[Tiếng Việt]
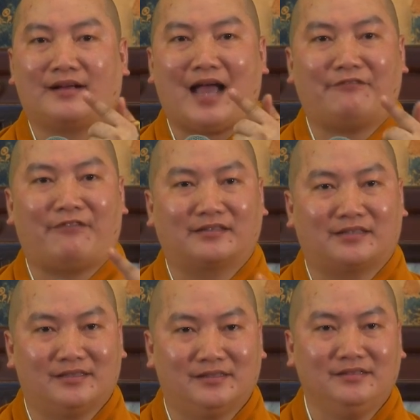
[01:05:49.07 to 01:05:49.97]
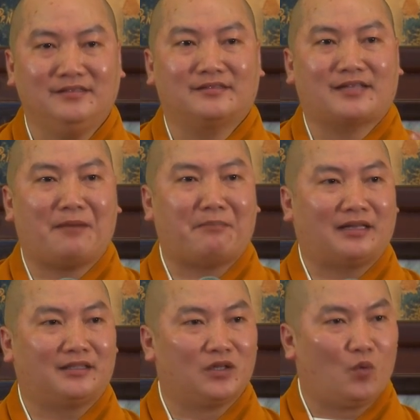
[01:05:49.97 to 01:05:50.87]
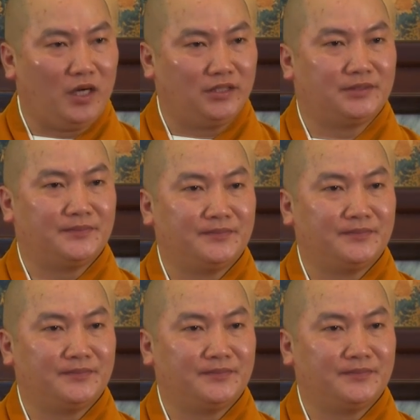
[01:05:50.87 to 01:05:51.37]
các Phật tử, các mạnh thường quân,